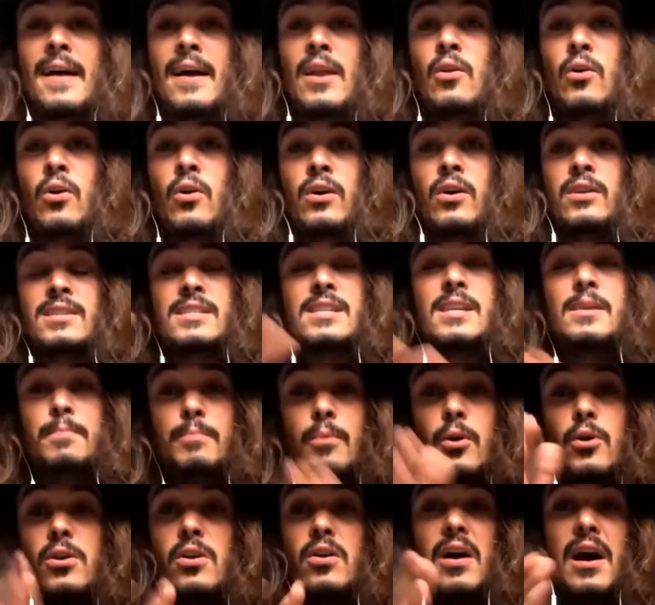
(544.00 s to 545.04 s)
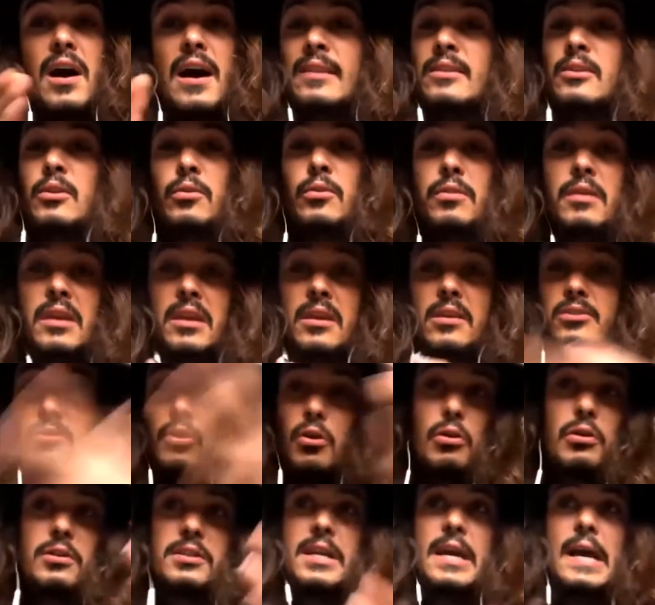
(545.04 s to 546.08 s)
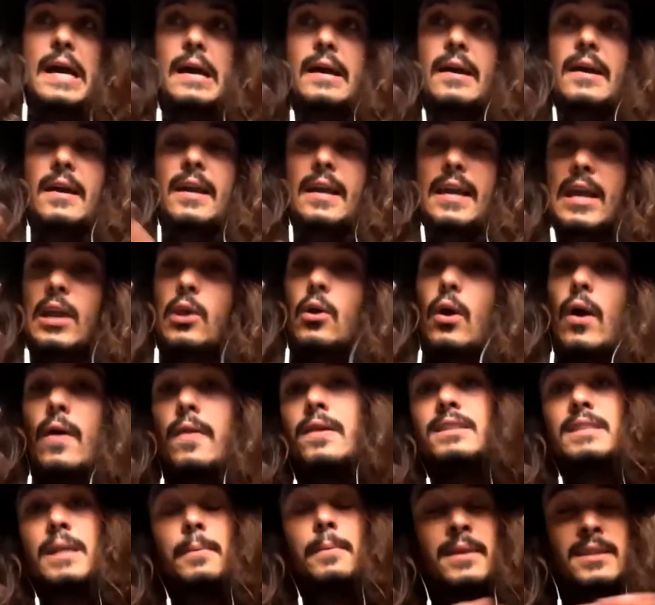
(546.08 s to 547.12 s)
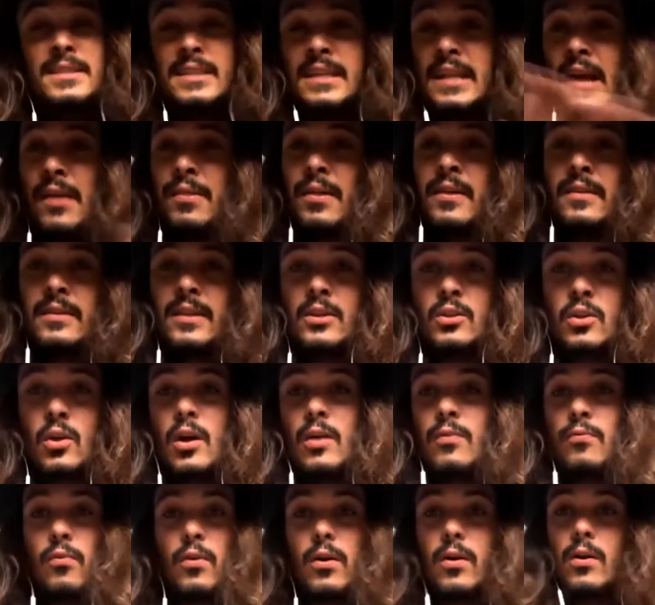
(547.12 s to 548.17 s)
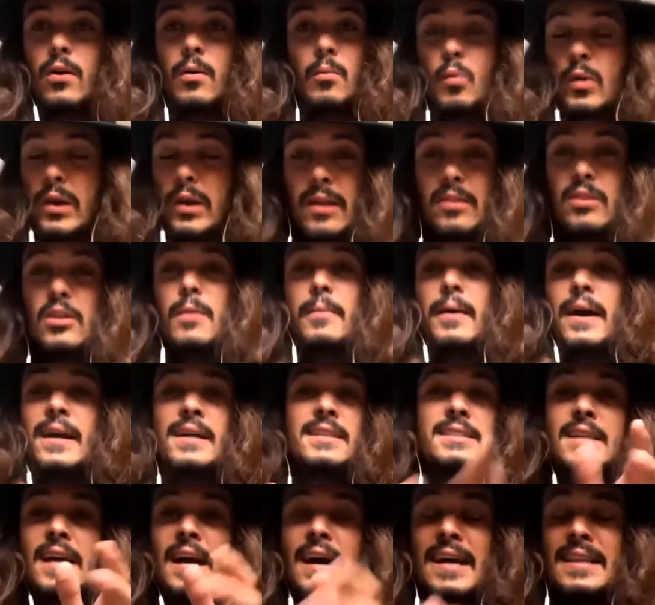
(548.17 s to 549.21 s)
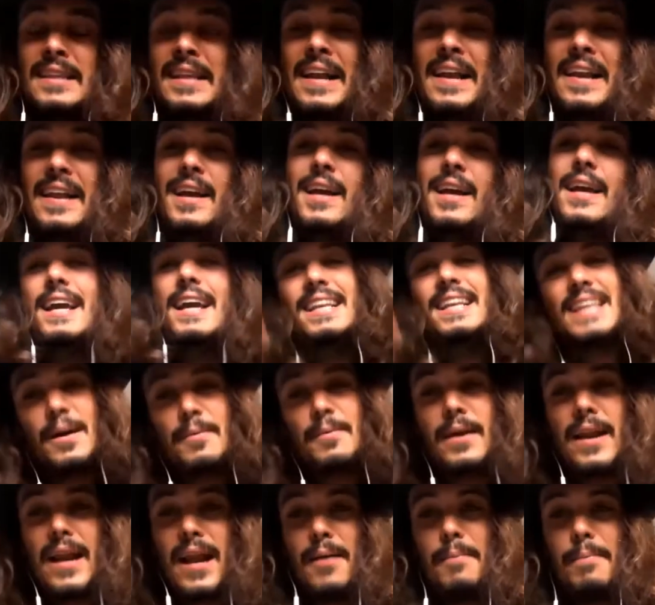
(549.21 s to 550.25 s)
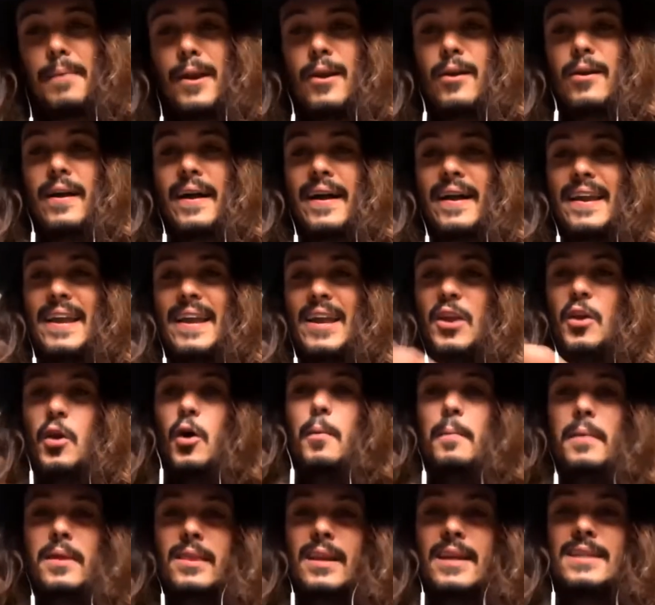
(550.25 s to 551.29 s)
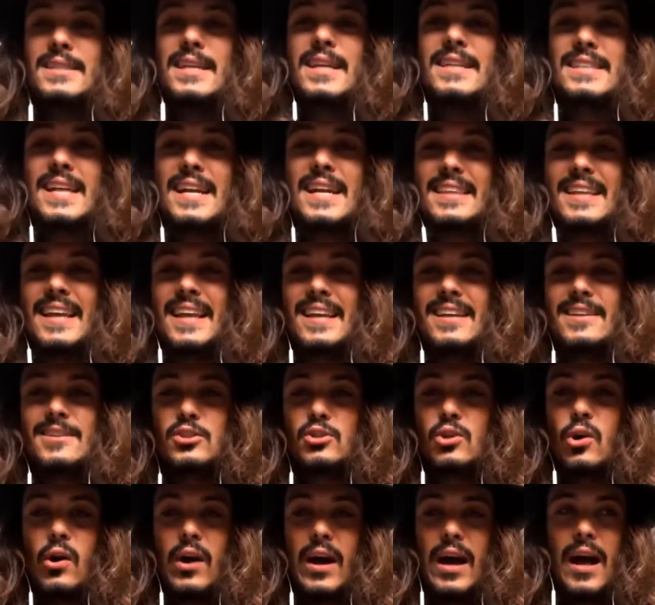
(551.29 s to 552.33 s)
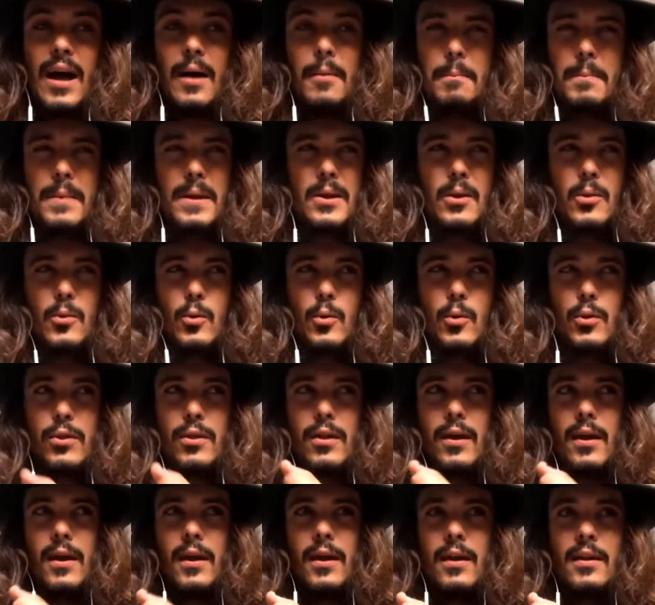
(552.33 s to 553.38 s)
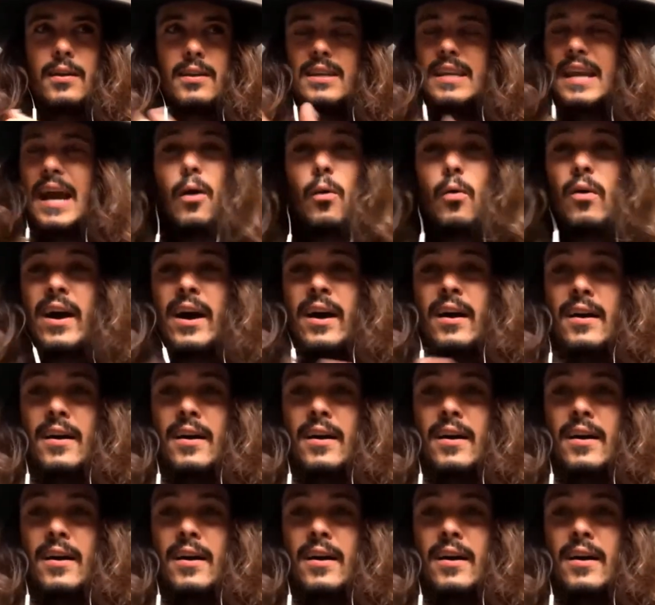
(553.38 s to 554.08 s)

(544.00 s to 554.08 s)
Luego echas el pollo a trocillos o lo que sea. Y lo haces también sin aceite, todo a fuego muy lento para que se haga tal. Y también a la perola. Y luego mezclas en la sartén soja, vino dulce y agua.